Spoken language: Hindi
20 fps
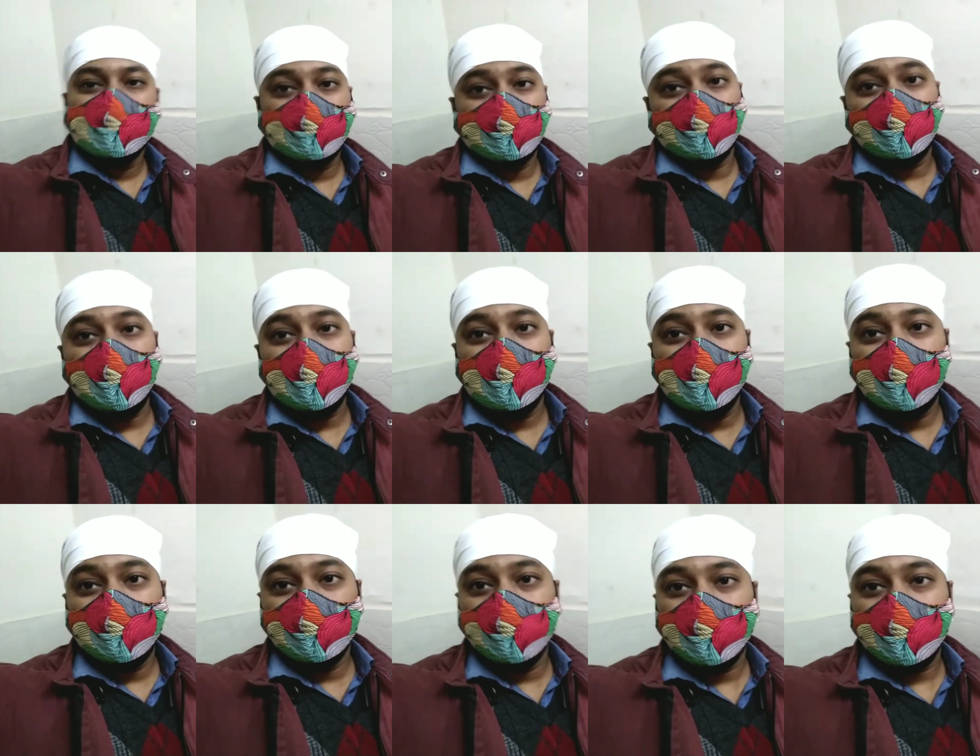सो भाई
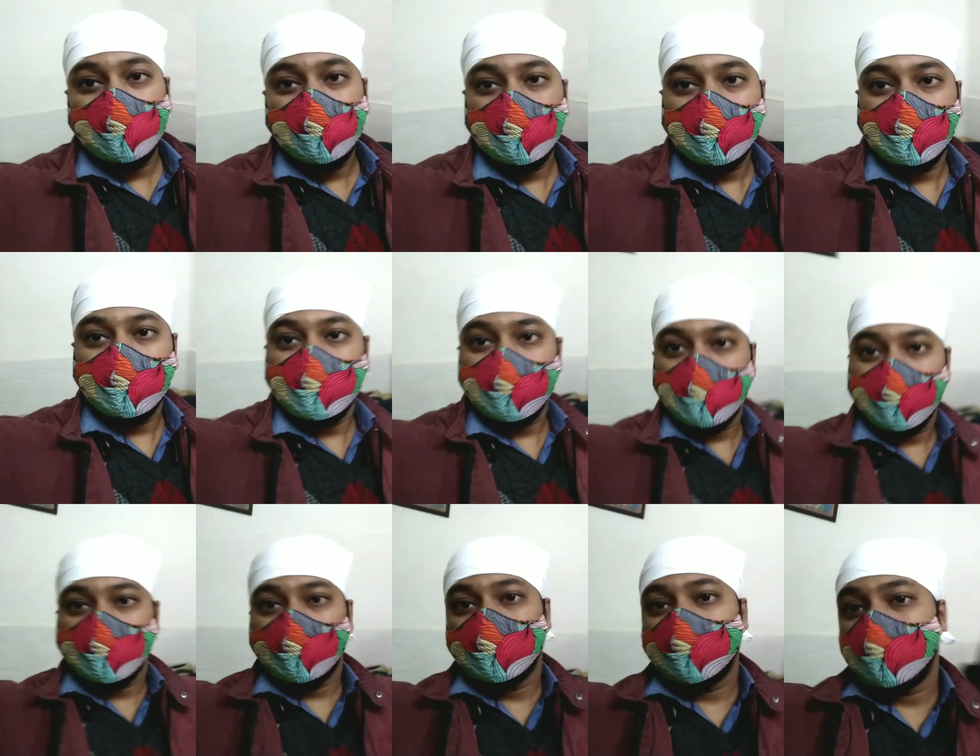लेट हो रहे हैं
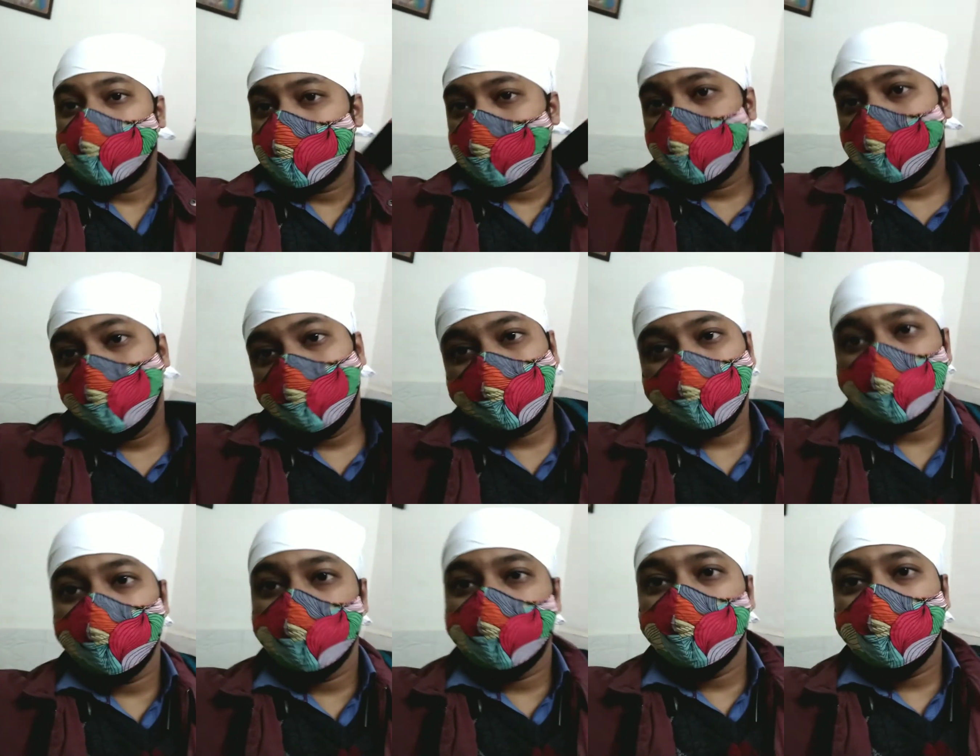
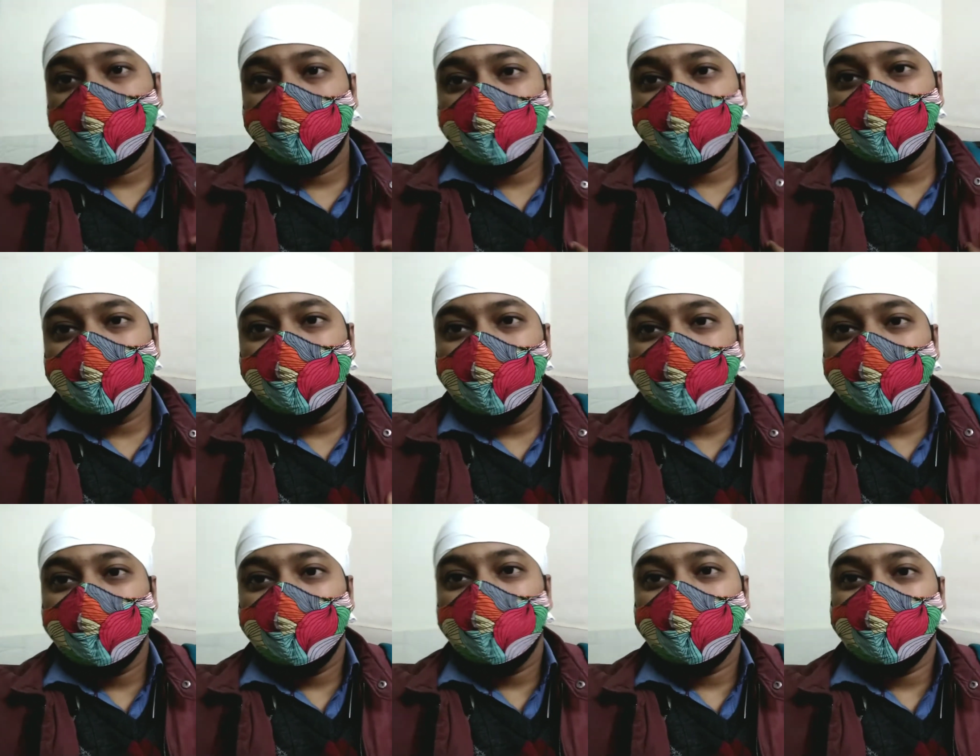चलो फटाफट से
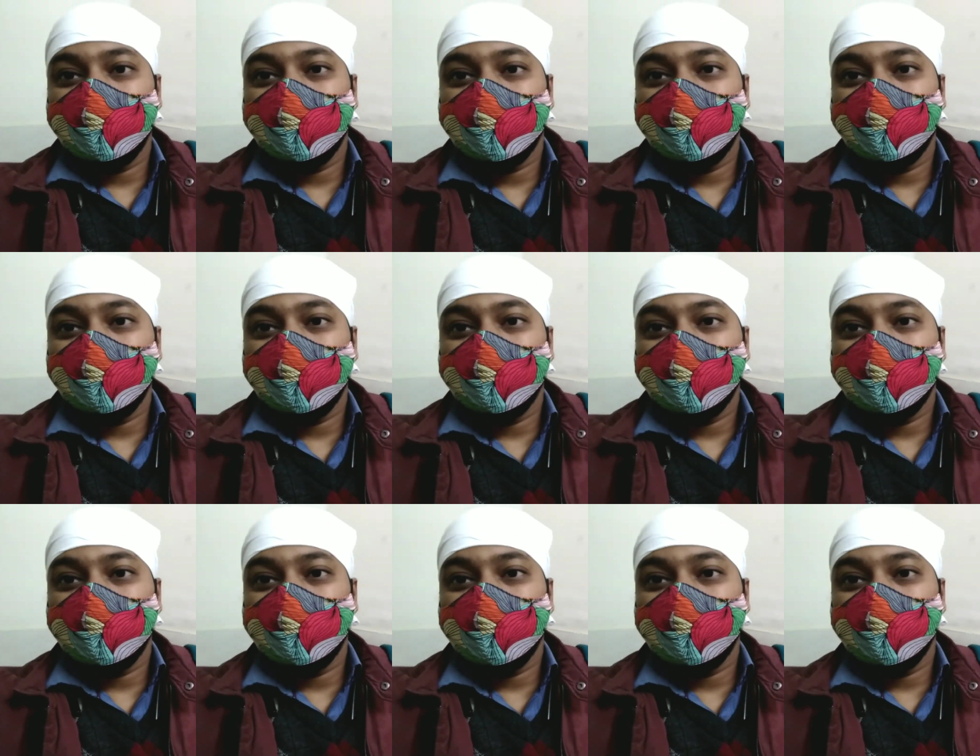निकलते हैं यार